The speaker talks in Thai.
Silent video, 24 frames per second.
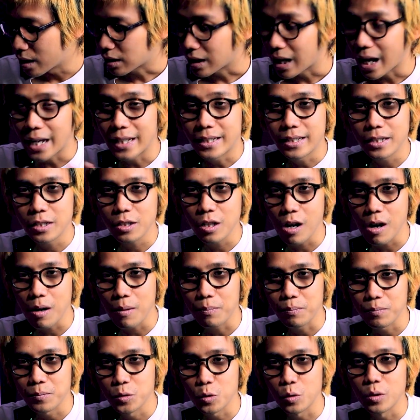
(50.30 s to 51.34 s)
ใครที่ชอบ
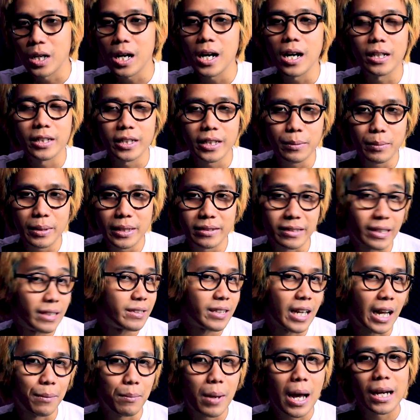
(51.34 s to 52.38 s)
จูเนอร์ที่มีสี
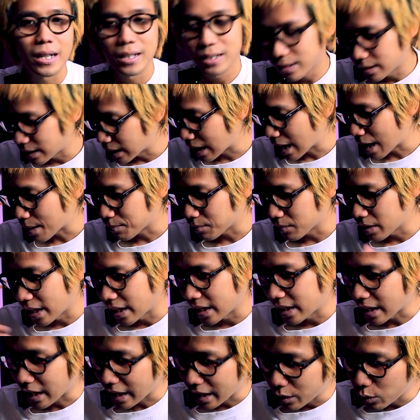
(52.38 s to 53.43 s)
สันมากขึ้นนะครับเนี่ย
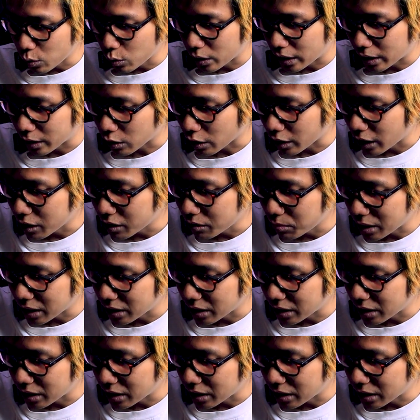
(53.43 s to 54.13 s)
อยากให้ดูเนี่ยตอนนี้